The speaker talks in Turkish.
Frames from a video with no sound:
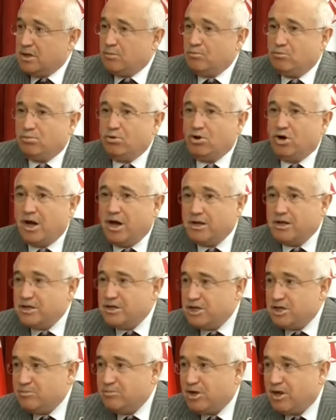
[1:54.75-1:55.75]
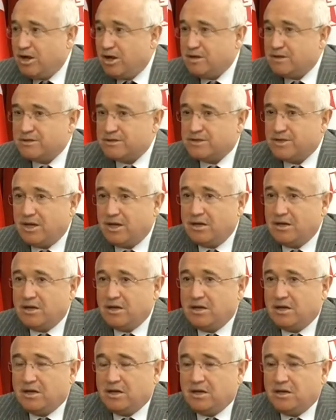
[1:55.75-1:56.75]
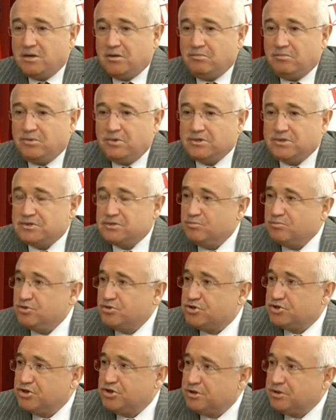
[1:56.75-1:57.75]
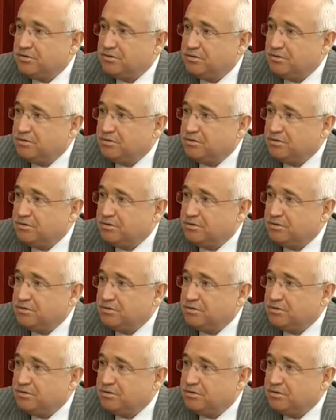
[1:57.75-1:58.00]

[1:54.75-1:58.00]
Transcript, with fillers: bu hal iyi bir hal ise e, biz bu işi e,